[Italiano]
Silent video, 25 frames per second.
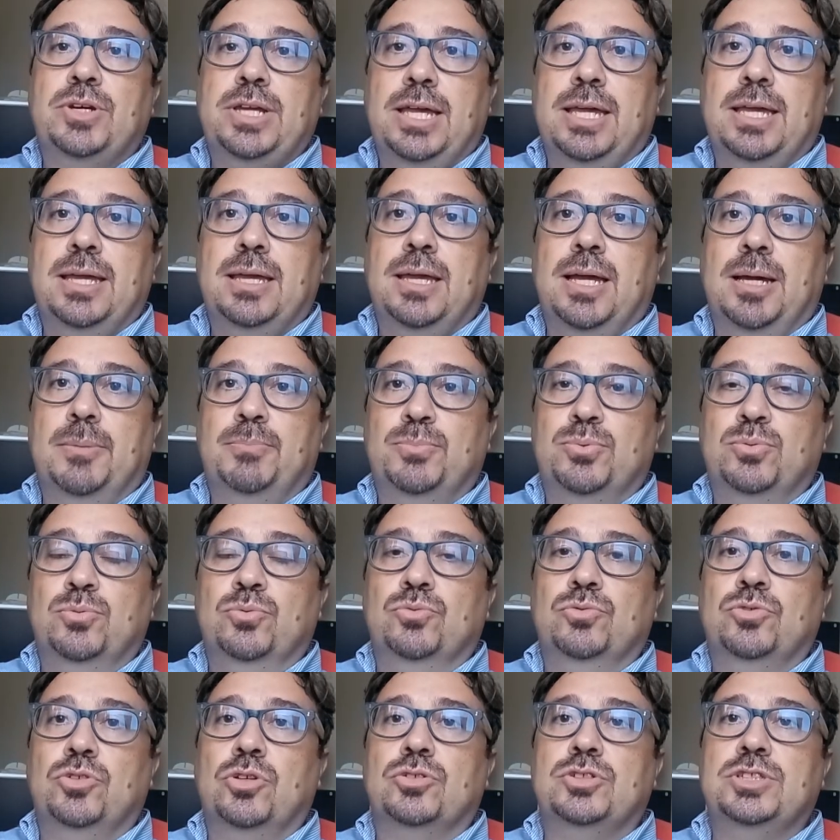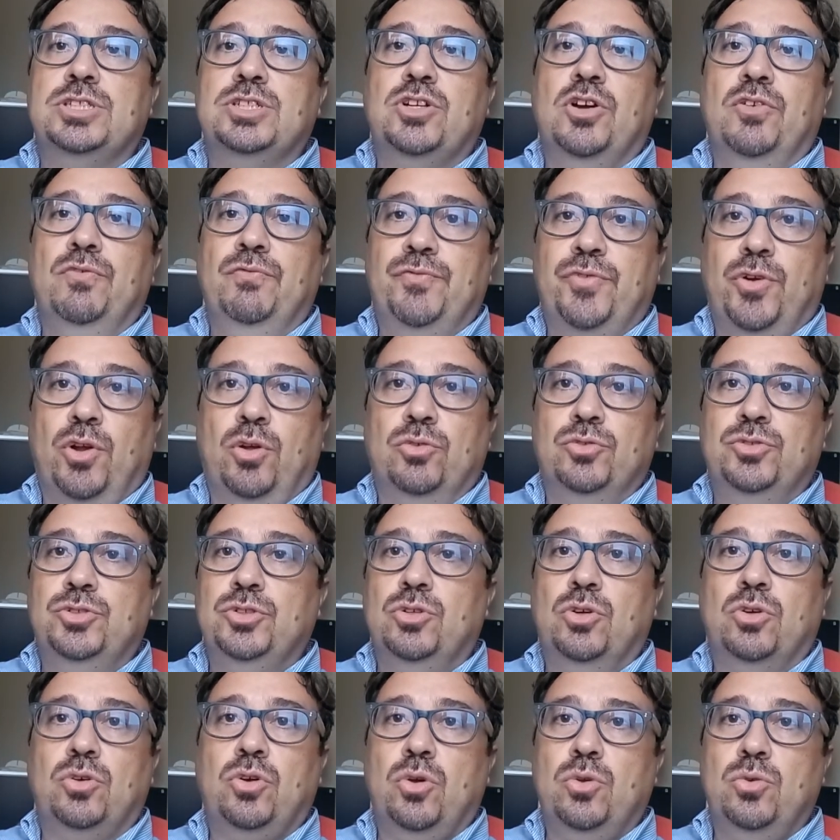che appunto si
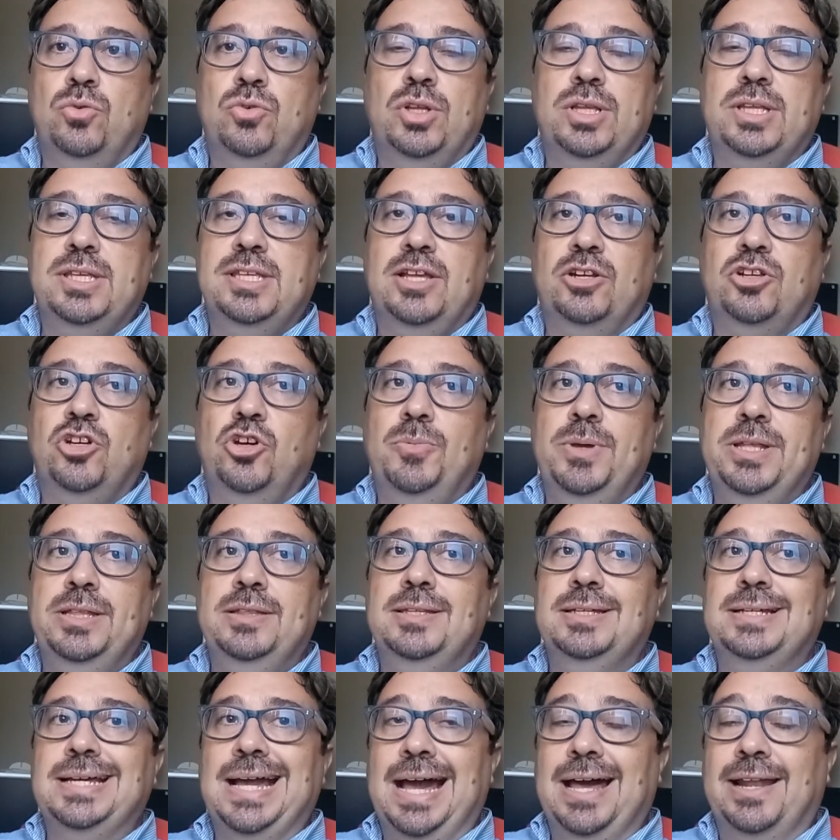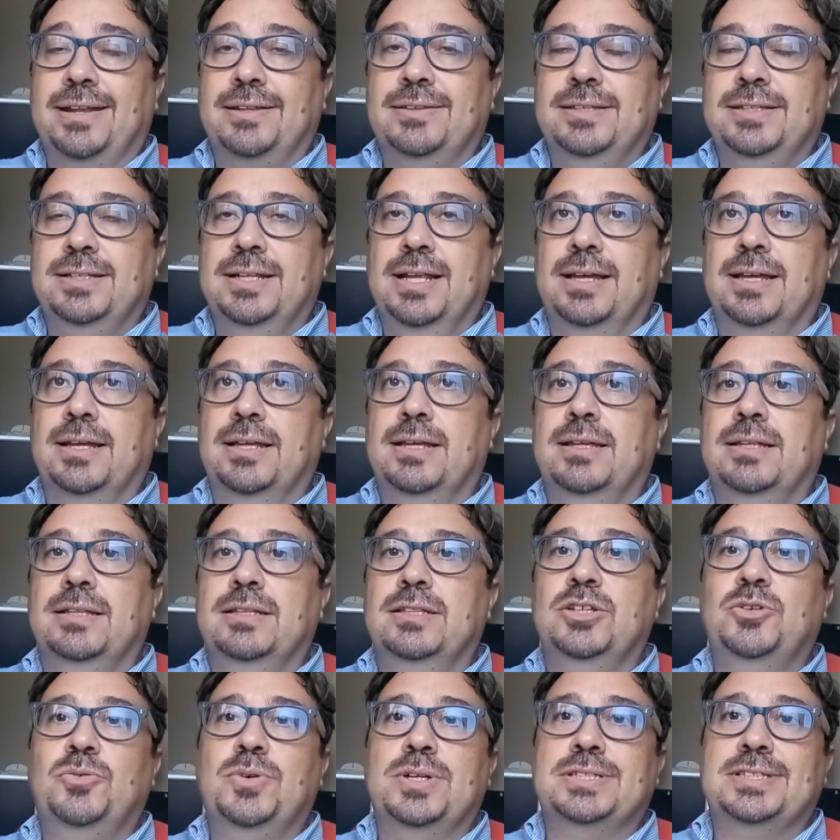confrontino con uno degli argomenti cardine
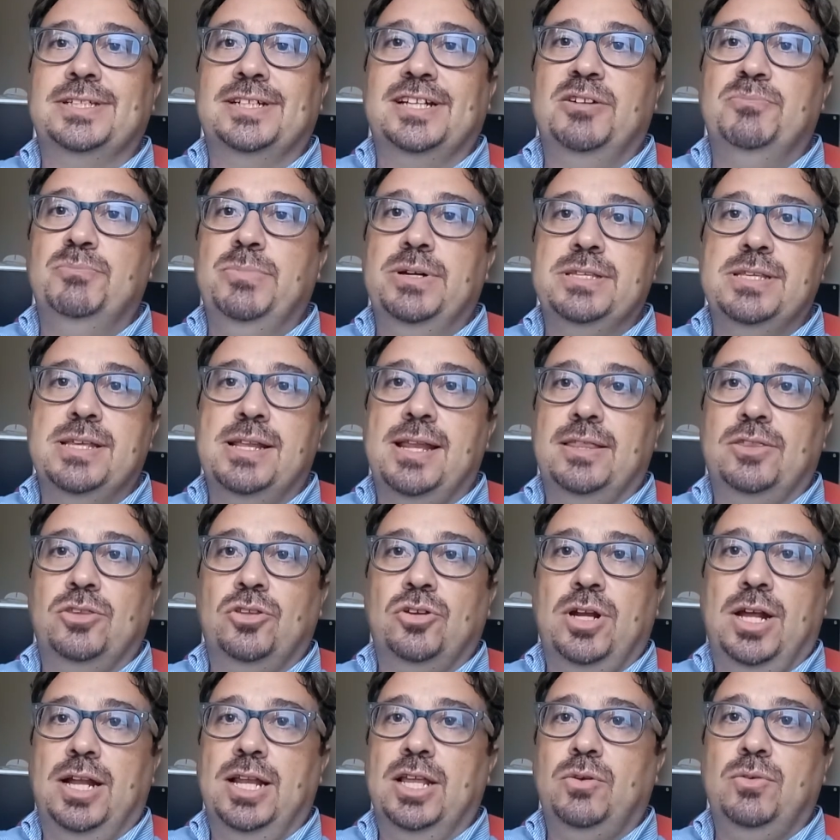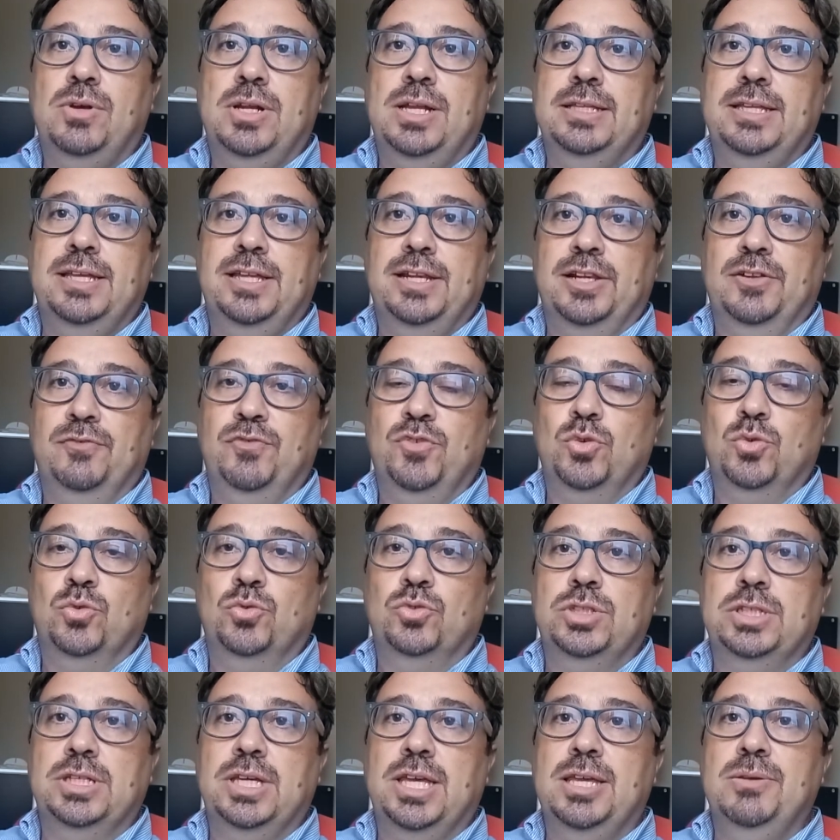di questa campagna elettorale, quella dei
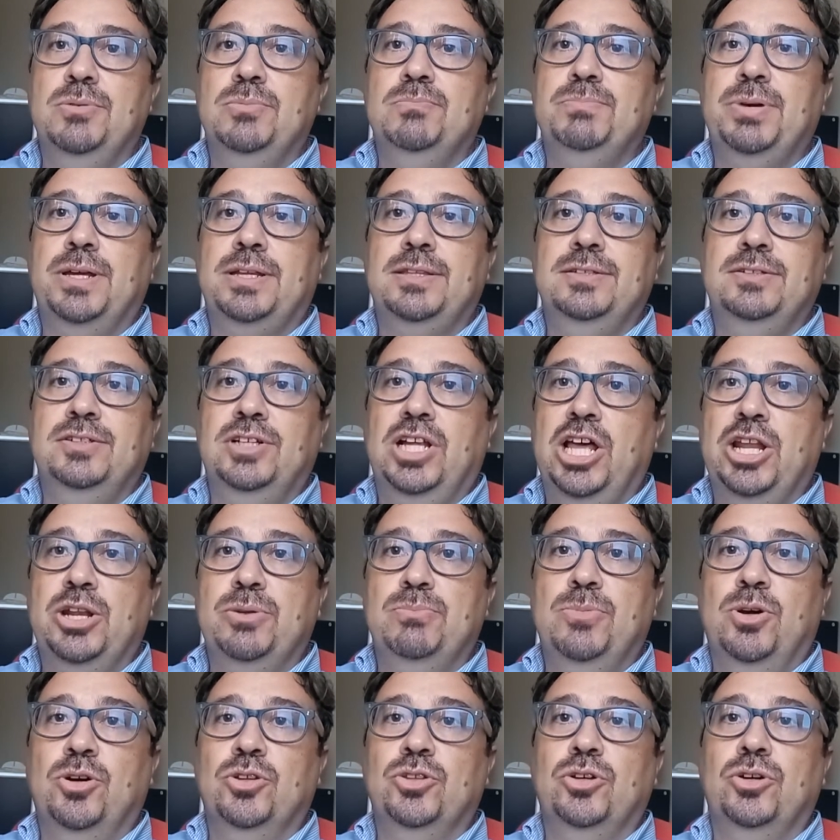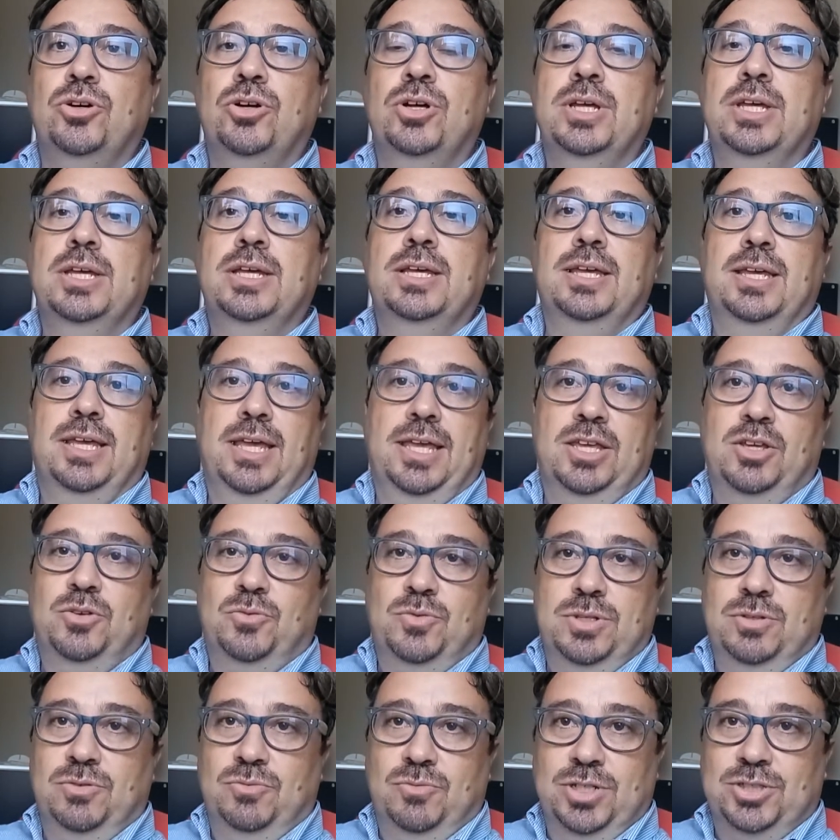rifiuti e in particolar modo in,
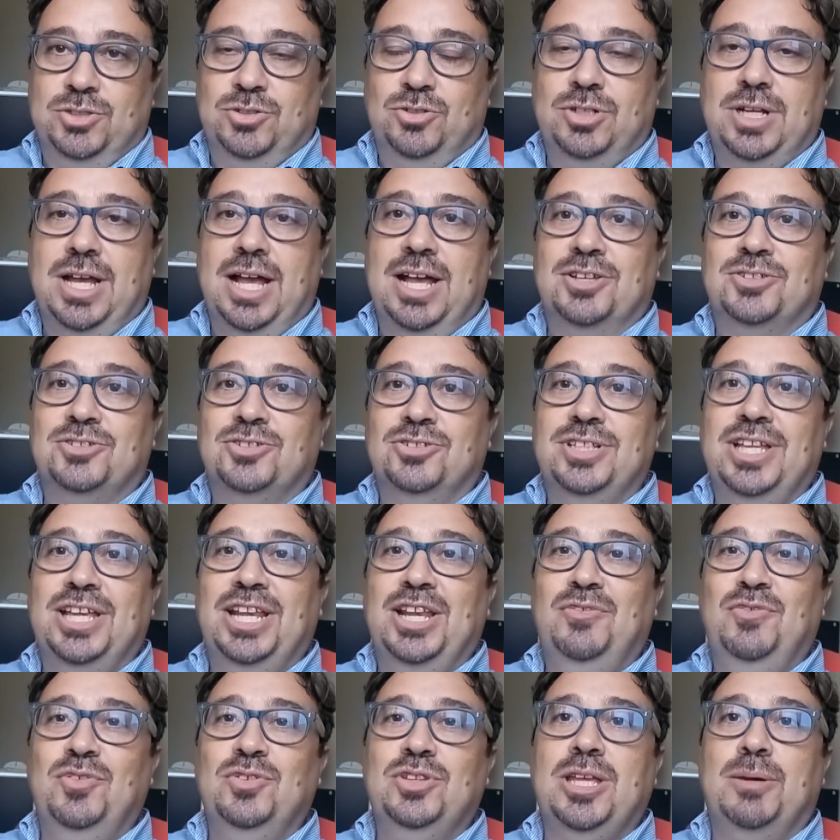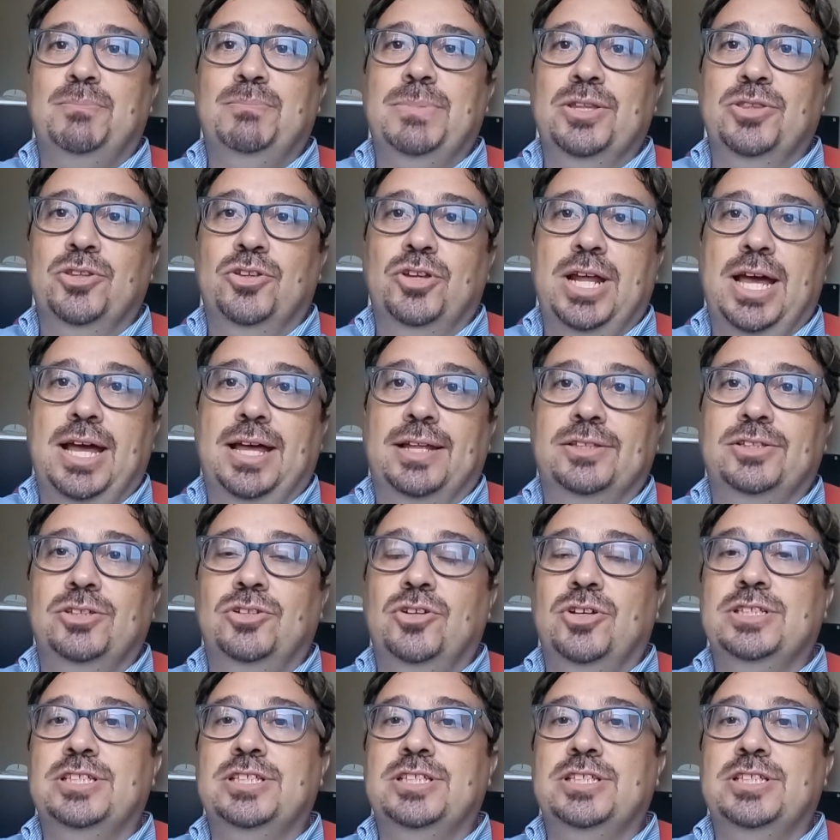in questo caso dei rifiuti abbandonati.